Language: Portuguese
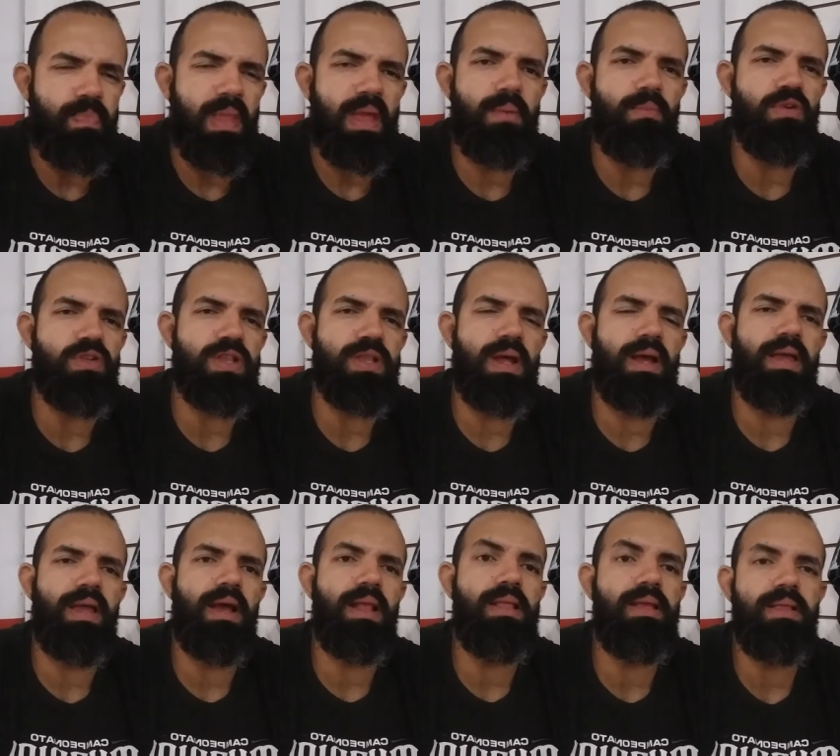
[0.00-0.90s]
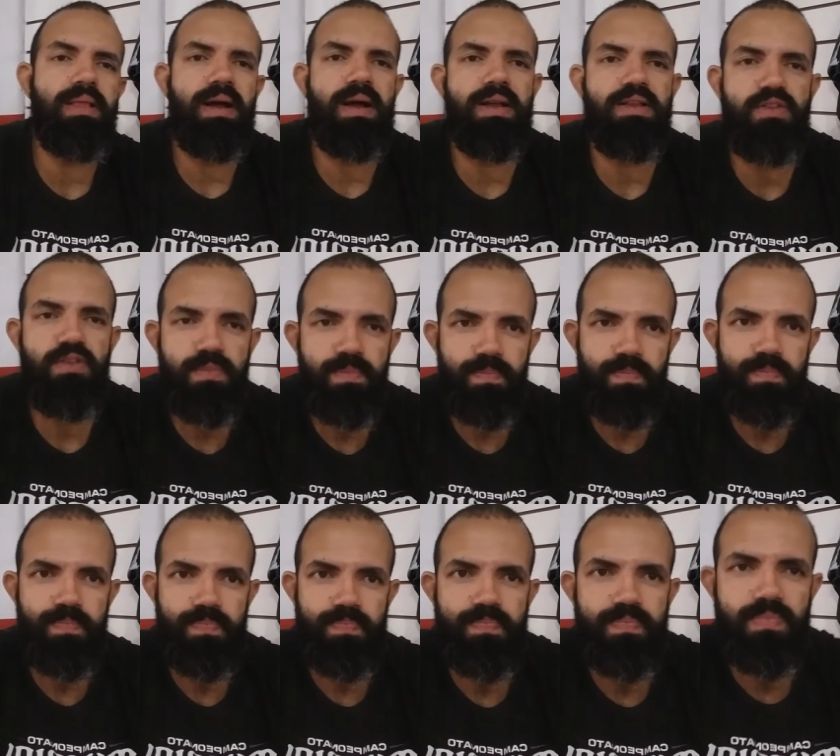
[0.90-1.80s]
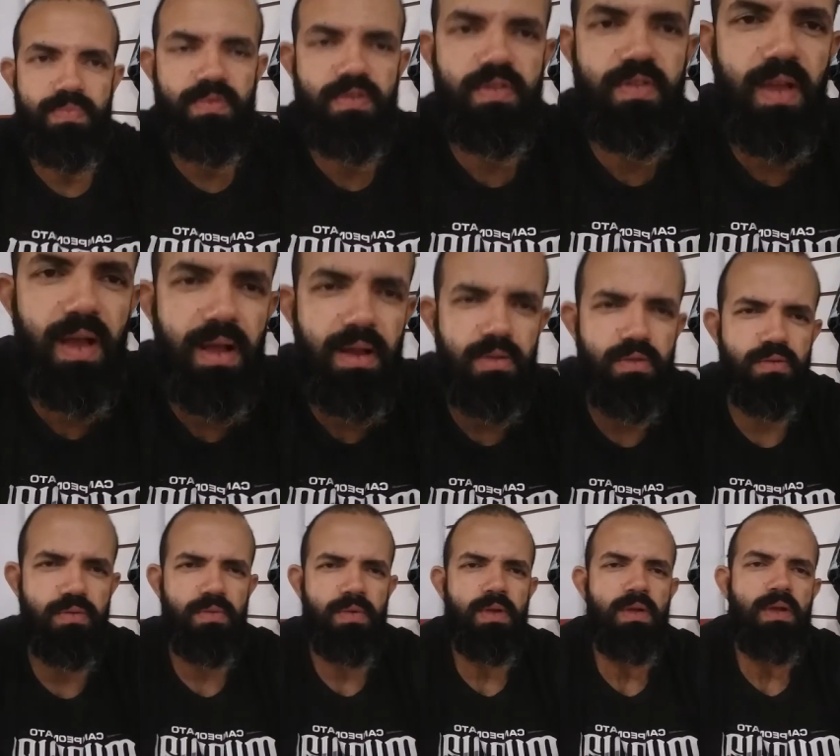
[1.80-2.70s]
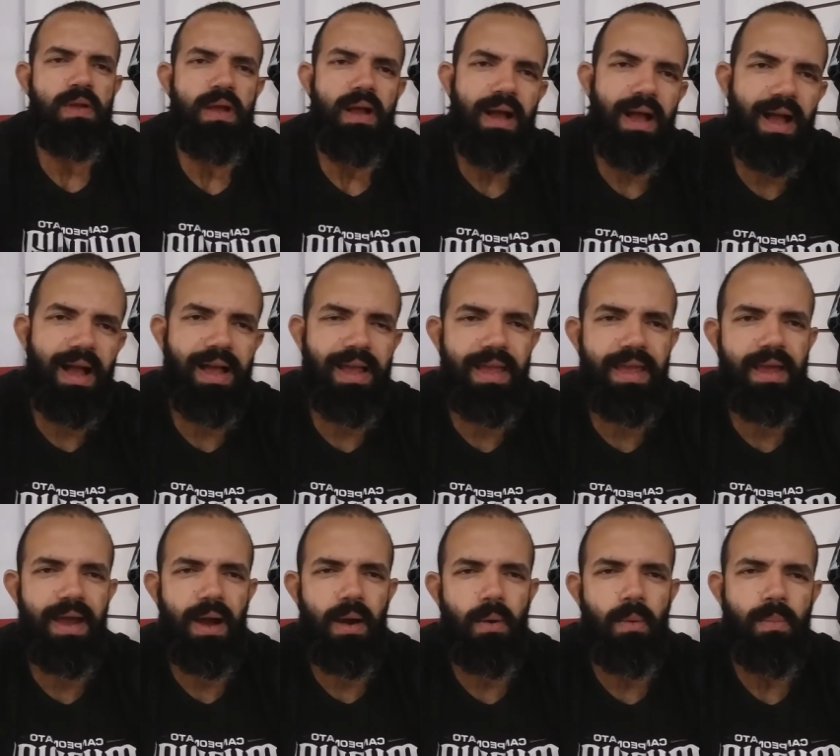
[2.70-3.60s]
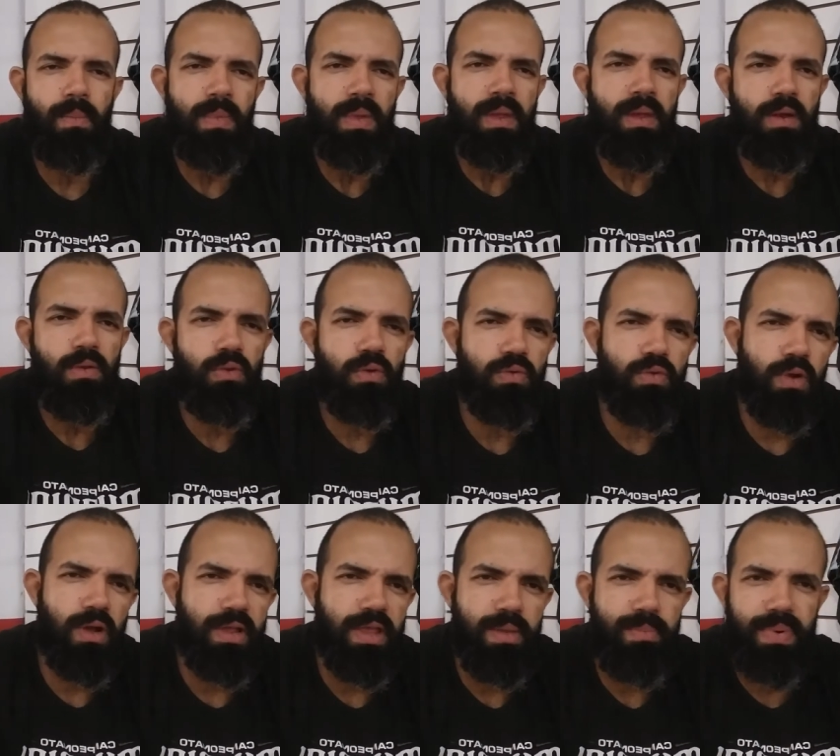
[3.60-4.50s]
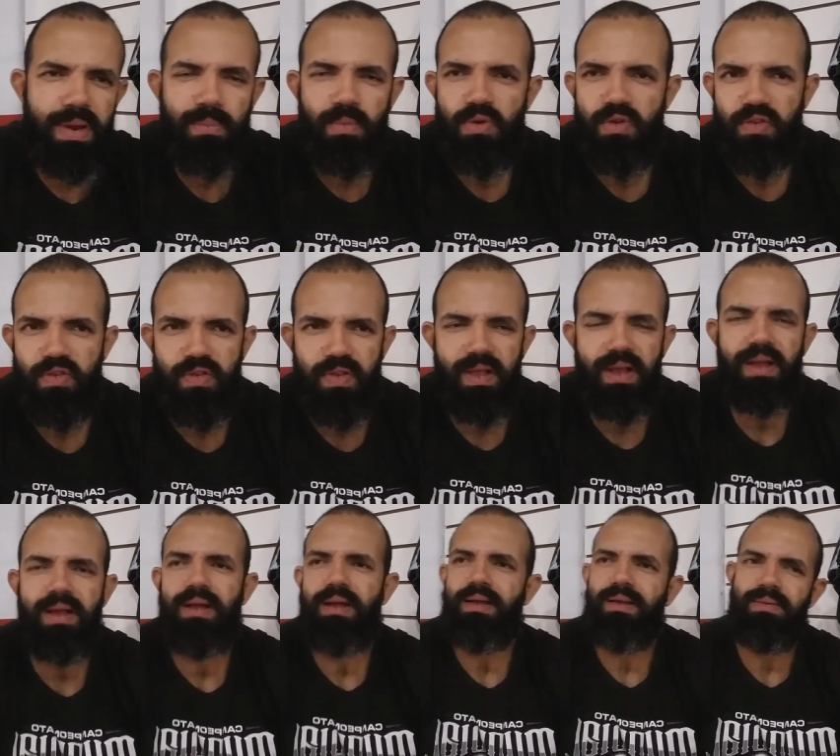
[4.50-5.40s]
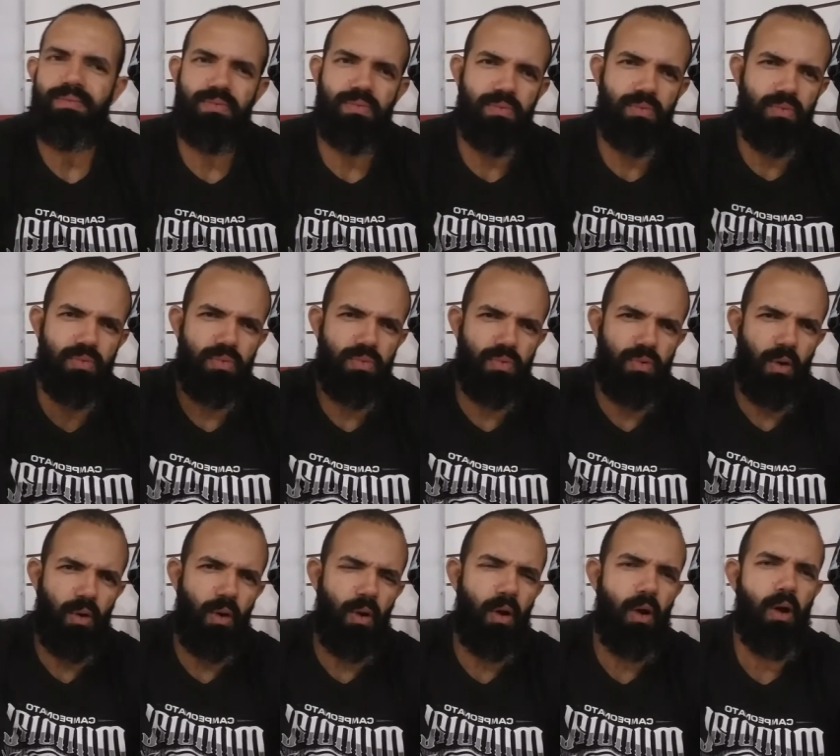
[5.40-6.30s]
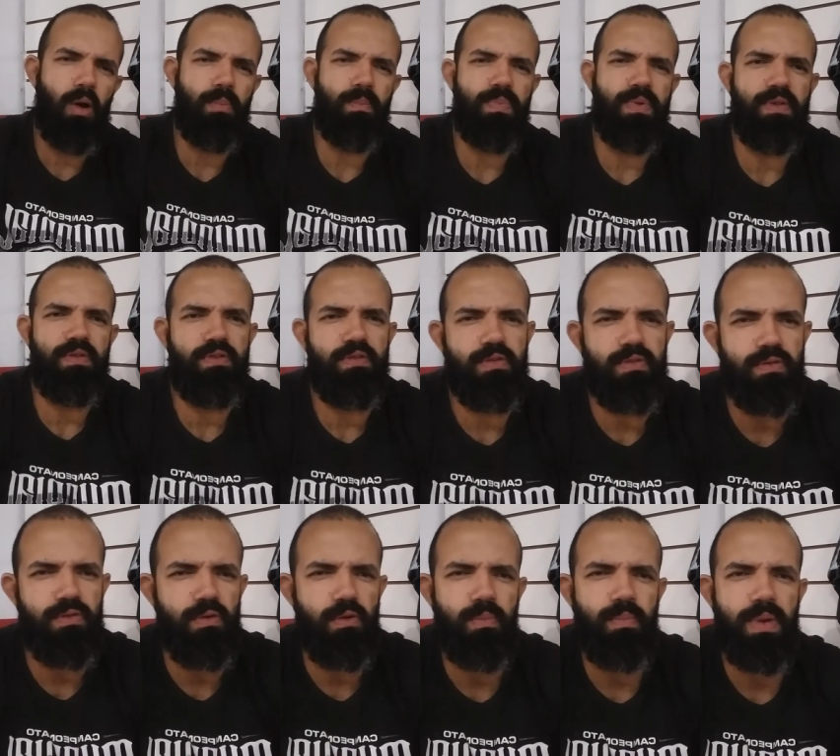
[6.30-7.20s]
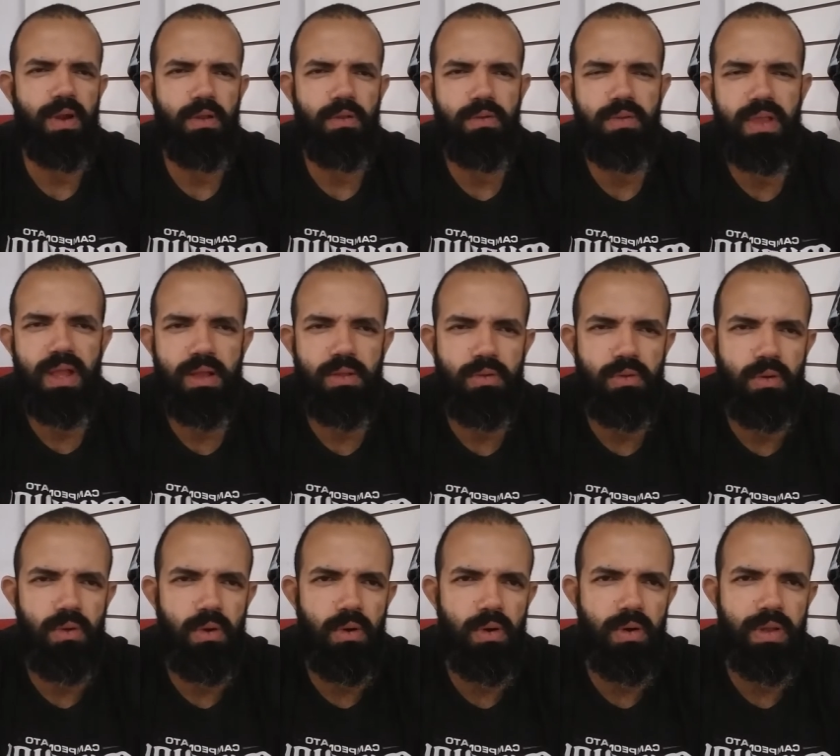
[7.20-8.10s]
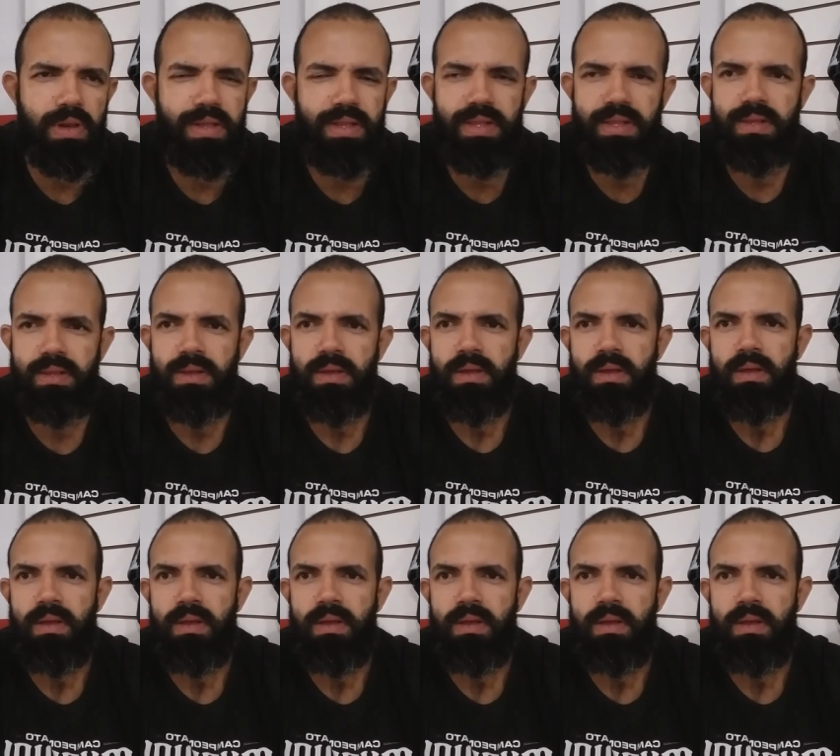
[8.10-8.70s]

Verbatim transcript: é mostrar a realidade, certo? A real. Eu não tô aqui para mostrar tops, super lutadores.